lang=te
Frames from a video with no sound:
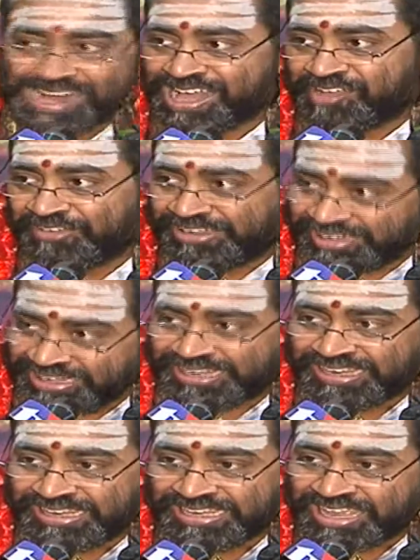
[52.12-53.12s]
ఆవిడిని
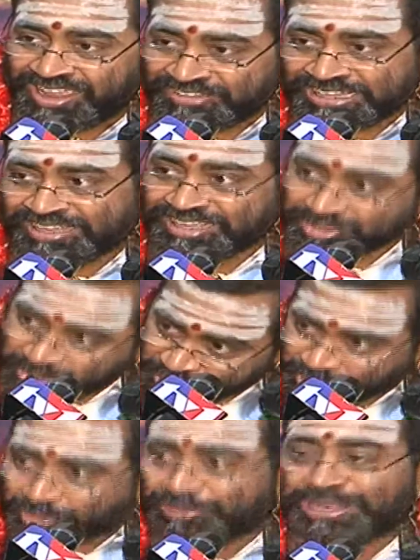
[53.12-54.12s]
ఏ విధంగా
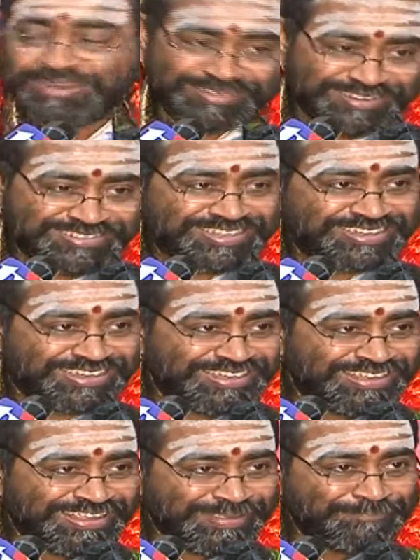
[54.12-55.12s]
చూసుకోవాలో ఆయనకు తెలుసండి
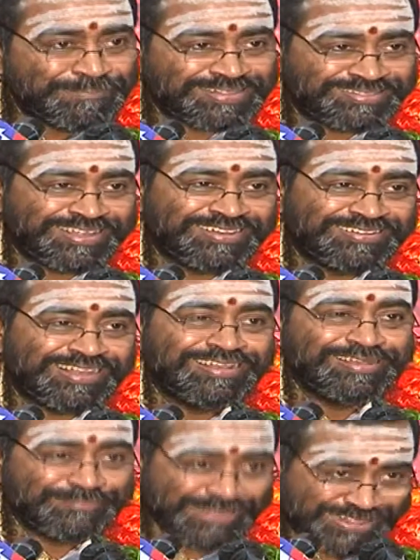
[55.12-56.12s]
మెత్తని
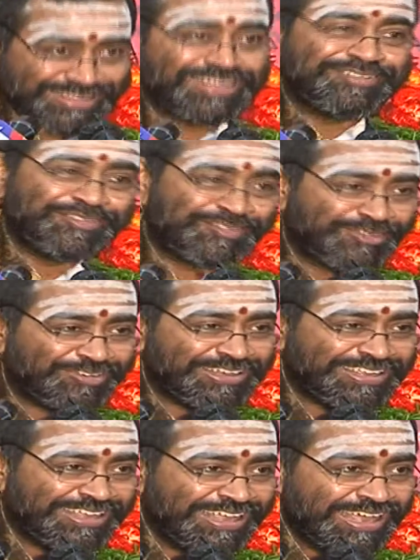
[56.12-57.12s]
తల్లిని మెత్తగా
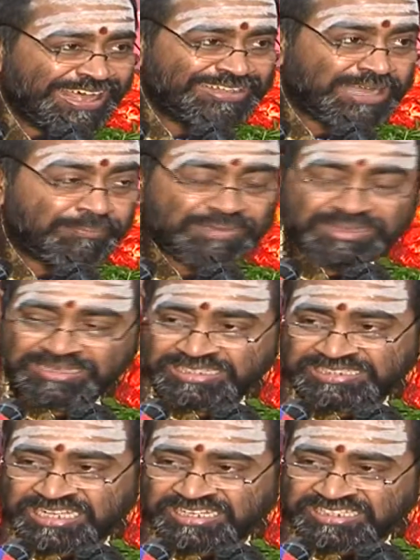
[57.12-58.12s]
చూసుకోవాలి అందుకే అమ్మ నీ
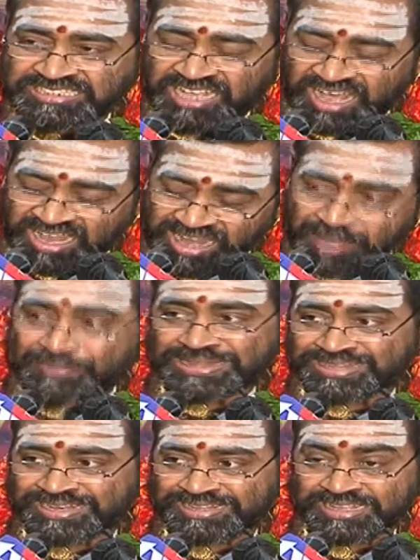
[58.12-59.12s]
చెయ్యి చాలా
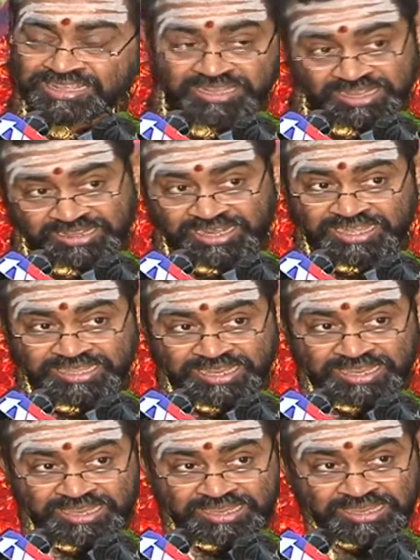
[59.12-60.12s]
మెత్తనిది ఎందుకంటే
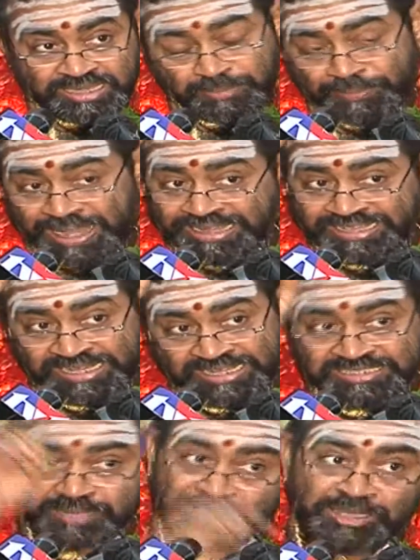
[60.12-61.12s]
నీ
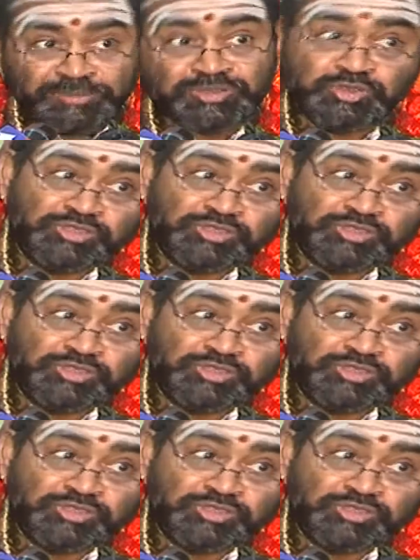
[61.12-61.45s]
పానిగ్రాని సమయంలో మేము